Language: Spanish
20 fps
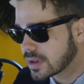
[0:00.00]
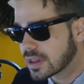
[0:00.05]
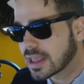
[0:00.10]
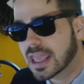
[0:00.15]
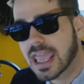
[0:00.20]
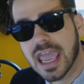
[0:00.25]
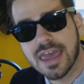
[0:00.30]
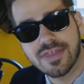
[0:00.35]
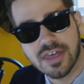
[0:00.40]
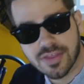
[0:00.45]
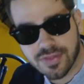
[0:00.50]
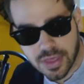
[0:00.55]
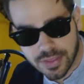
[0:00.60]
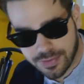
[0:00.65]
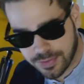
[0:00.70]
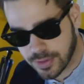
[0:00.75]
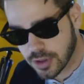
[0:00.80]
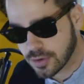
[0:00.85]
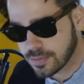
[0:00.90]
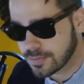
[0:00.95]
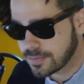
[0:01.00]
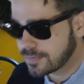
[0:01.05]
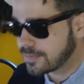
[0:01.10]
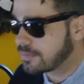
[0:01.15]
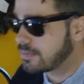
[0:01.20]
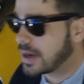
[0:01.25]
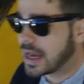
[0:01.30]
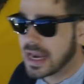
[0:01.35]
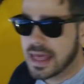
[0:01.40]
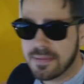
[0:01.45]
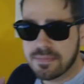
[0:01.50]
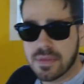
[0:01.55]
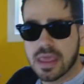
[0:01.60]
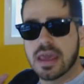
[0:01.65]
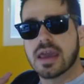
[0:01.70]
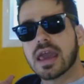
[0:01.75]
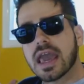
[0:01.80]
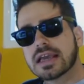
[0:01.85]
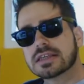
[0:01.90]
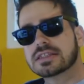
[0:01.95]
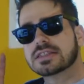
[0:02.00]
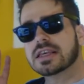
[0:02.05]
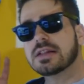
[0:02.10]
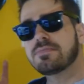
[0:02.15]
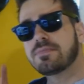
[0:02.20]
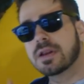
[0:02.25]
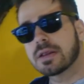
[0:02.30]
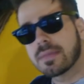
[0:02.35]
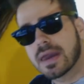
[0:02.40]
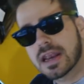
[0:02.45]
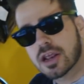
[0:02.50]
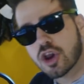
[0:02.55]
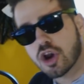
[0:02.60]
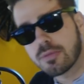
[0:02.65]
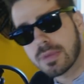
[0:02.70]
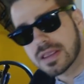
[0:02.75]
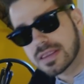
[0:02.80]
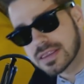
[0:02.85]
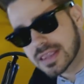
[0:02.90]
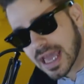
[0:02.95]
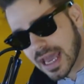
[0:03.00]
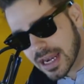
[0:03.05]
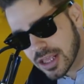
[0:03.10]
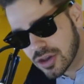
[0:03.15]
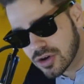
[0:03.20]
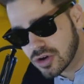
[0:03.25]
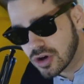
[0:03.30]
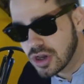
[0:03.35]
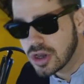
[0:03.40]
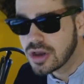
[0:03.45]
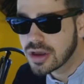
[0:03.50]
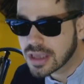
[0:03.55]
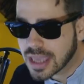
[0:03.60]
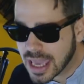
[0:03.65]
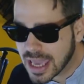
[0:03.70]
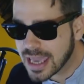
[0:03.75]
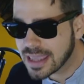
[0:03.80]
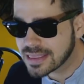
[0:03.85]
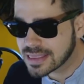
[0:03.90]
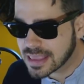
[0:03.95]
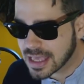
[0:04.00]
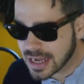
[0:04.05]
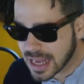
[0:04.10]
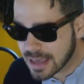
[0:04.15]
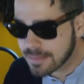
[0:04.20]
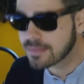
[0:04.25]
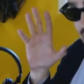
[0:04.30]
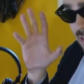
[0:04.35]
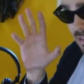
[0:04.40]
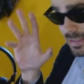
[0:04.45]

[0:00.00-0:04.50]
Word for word: Qué decepción, ¿vale? Es el primer comentario que tenemos.